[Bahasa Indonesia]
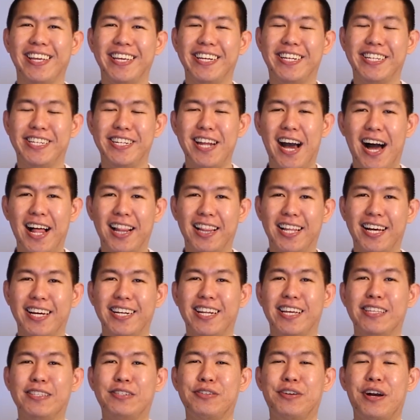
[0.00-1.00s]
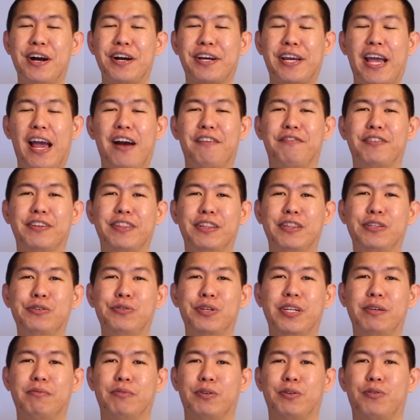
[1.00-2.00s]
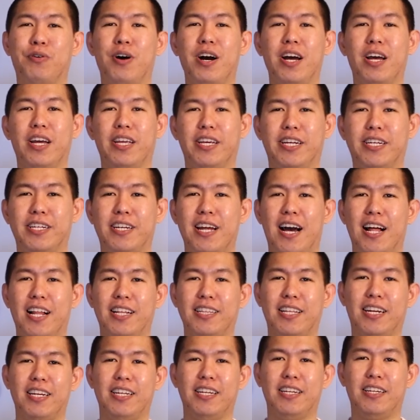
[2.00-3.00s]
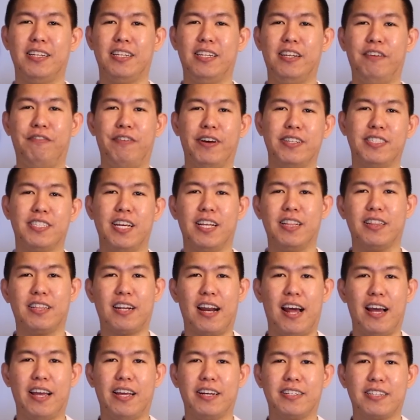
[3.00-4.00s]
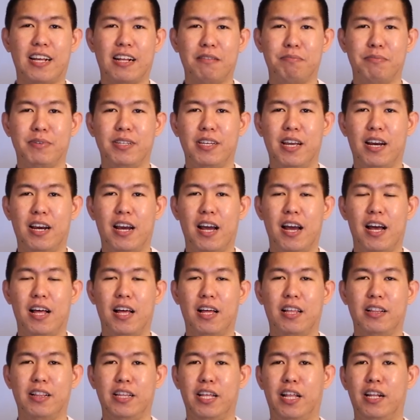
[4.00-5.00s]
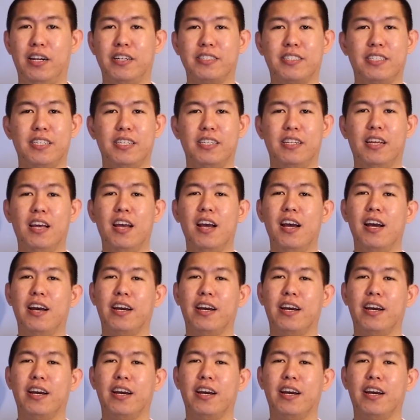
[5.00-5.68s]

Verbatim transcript: Iguodala dan juga Kevin Looney menurut gue Iguodala tadi defense yang terakhir saat menjaga Lillard sih